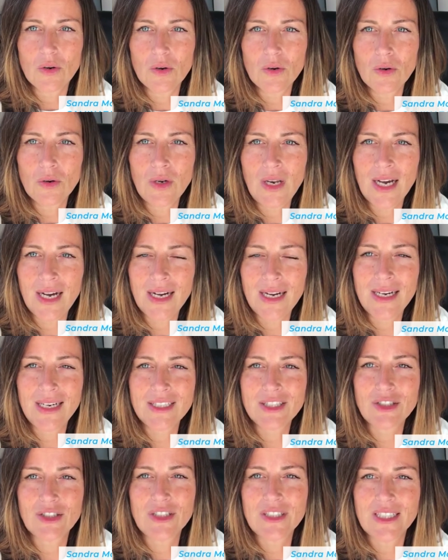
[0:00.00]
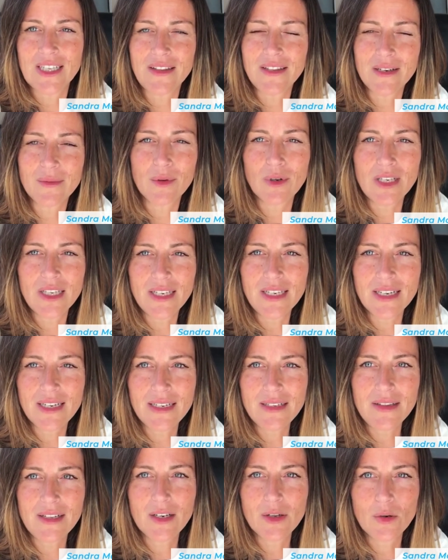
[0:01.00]
Hola, soy Sandra
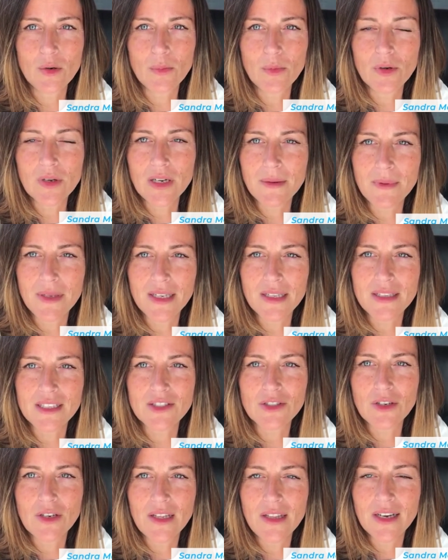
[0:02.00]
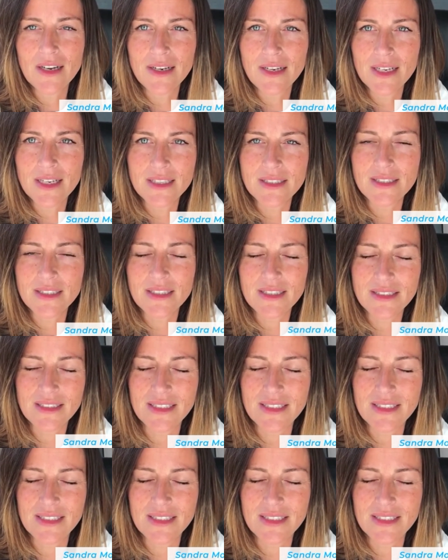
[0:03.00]
Molina del grupo Caminatas Solidarias